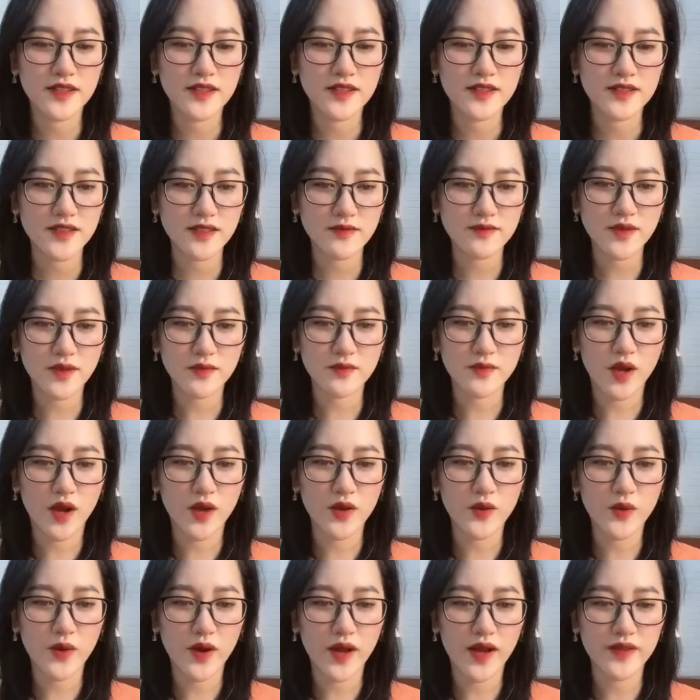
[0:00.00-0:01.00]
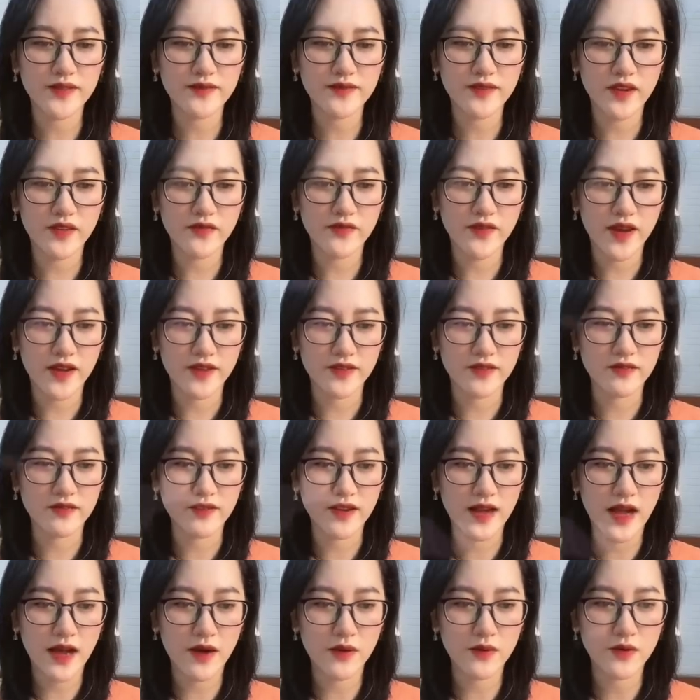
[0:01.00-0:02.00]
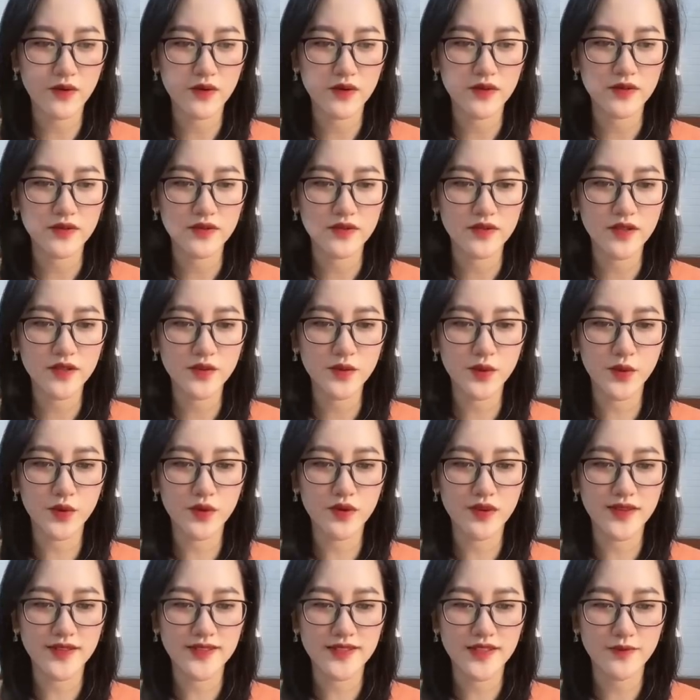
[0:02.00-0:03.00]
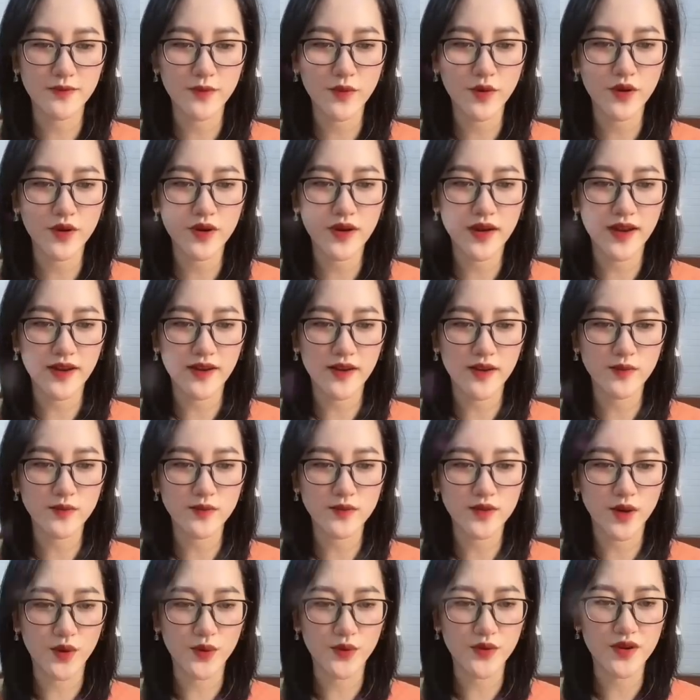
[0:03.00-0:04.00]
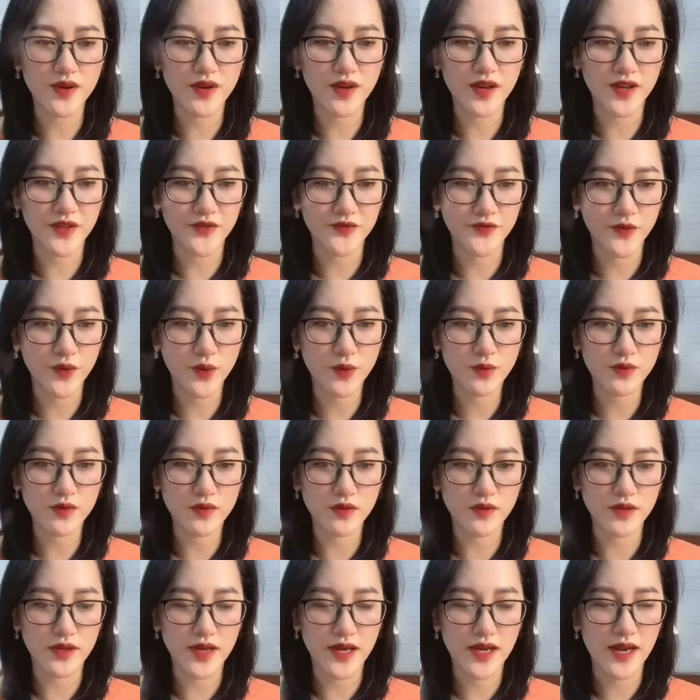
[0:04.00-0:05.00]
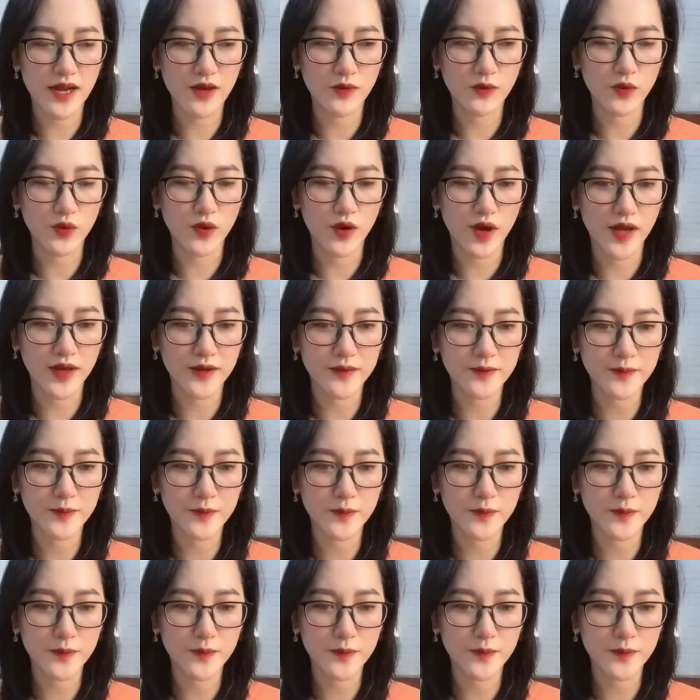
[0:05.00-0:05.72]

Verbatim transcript: Trong giọng nói của anh để vẻ tự cao Nhưng nụ cười trên môi lại không giấu được hạnh phúc Từ đáy lòng của anh